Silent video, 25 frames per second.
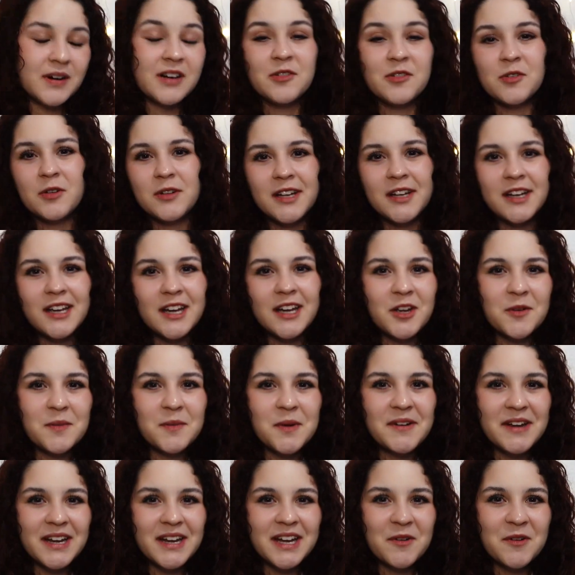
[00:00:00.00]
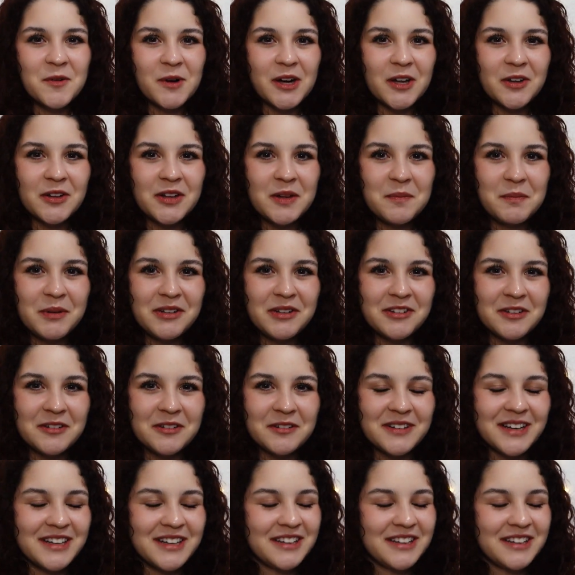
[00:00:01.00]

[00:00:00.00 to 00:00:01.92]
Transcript: resulta que yo me había equivocado de piso.